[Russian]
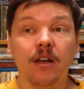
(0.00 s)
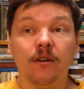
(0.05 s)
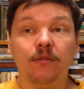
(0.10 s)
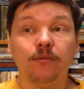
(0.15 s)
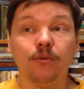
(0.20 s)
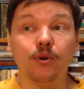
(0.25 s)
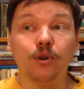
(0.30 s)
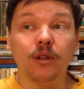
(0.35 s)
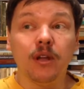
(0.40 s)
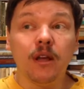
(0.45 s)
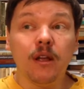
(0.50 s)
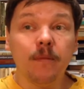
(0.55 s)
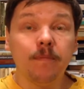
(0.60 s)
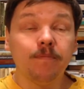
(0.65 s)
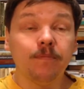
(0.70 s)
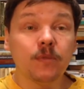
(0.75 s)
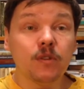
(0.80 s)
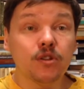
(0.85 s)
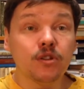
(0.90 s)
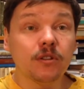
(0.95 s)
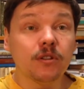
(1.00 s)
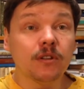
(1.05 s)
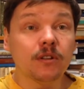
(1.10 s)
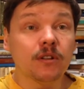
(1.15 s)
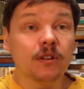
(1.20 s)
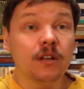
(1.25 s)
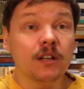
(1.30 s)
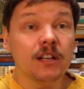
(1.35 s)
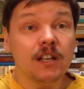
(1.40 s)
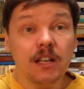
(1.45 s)
Вот. Значит,
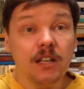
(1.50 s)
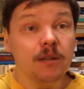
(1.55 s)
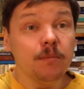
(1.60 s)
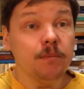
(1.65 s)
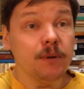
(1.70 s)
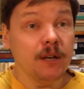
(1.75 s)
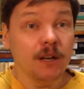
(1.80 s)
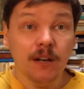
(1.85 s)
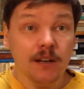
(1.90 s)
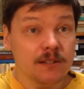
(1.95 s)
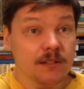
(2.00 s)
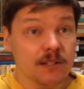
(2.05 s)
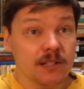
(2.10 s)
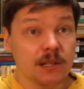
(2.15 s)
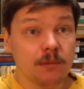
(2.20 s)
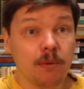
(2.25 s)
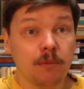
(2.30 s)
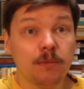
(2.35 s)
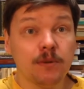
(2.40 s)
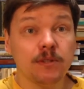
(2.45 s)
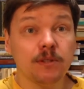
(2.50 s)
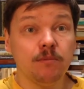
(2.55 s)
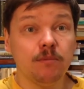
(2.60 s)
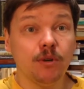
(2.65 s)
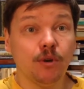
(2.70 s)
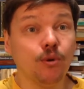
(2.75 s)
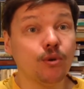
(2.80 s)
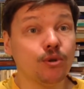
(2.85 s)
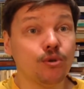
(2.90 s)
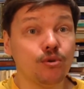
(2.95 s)
э, легенда прекрасна сама по
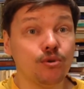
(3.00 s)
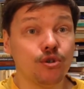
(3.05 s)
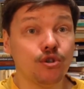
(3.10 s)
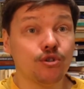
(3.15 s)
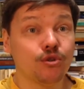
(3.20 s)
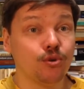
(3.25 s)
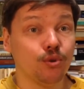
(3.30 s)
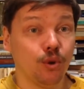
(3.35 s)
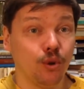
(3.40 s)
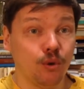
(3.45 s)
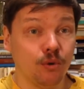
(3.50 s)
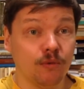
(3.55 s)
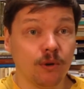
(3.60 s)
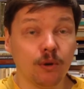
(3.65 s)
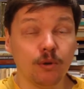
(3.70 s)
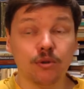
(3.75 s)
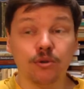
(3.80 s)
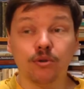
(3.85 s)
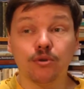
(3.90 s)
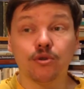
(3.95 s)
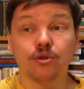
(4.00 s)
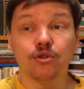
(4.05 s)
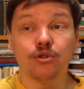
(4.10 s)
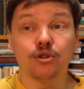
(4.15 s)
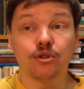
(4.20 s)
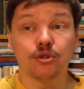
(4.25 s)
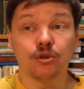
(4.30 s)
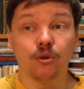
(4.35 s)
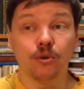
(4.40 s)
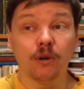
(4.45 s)
себе, хоть и очень сурова, хоть и очень
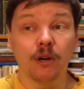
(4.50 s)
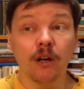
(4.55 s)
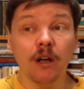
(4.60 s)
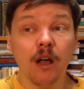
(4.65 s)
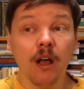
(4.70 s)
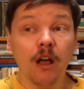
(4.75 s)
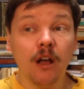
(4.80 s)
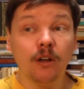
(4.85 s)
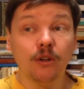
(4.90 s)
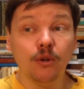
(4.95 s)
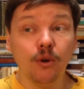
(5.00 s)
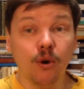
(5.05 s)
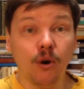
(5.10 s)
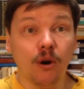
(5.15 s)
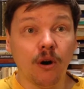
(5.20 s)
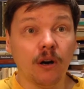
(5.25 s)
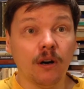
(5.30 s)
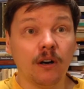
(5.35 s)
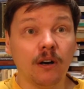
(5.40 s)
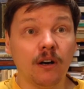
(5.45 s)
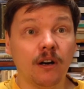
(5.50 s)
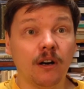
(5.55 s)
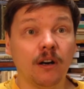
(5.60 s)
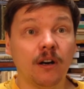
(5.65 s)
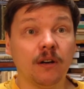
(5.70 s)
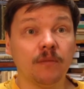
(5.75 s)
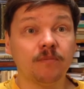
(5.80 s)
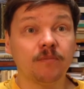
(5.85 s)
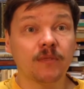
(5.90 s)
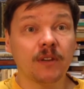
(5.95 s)
жестока, но
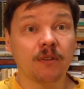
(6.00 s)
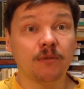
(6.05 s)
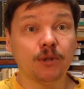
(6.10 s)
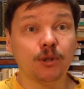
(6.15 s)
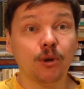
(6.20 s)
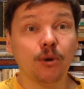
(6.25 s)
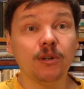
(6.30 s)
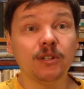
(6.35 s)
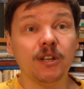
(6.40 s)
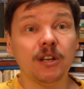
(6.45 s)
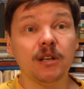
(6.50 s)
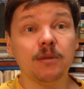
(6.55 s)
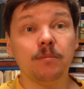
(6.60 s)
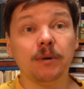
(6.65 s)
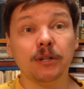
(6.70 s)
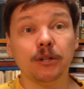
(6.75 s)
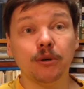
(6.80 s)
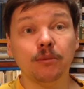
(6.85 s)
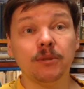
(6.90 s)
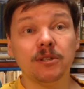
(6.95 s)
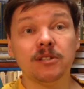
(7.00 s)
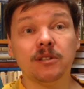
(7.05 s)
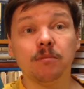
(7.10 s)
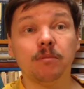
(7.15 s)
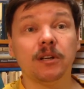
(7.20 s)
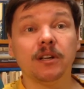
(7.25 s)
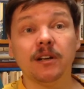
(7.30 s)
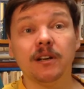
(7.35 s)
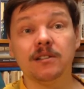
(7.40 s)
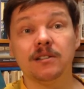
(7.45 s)
а, вот трогательные подробности
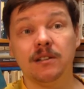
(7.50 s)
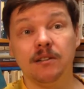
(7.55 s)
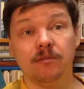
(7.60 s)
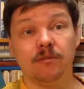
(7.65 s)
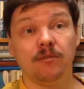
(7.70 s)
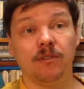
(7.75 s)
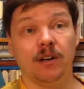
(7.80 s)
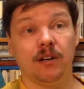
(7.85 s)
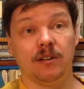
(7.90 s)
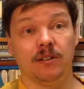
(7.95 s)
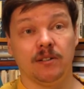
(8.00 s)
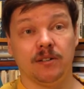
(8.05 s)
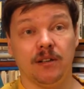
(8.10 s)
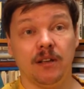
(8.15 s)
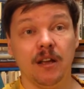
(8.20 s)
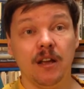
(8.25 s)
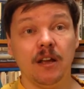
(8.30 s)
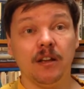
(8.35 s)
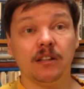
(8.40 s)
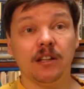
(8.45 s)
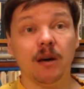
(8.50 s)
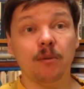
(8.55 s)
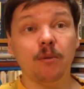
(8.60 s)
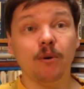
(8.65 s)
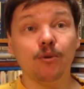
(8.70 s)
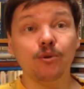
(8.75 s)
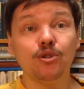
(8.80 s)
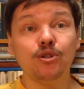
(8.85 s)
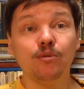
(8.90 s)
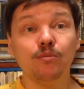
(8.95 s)
прекраснее в два раза. Там
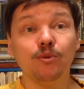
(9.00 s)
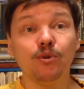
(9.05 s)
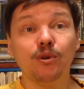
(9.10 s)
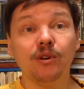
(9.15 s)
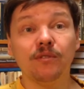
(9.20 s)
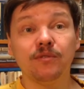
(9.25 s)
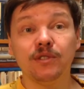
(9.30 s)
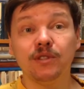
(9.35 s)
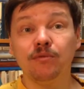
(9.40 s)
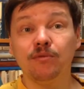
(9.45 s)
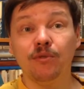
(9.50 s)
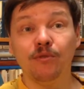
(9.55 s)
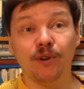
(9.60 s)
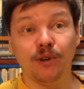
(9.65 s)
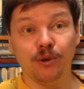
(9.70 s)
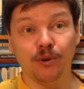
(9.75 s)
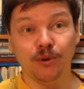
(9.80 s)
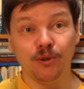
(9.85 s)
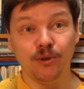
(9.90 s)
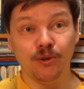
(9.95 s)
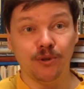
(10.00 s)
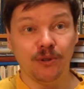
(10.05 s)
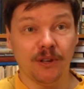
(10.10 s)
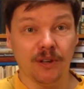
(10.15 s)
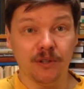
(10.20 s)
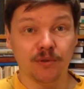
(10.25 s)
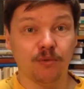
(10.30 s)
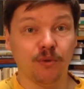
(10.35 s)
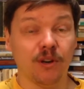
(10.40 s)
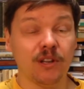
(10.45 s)
очень много всего вокруг нее
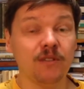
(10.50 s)
наросло.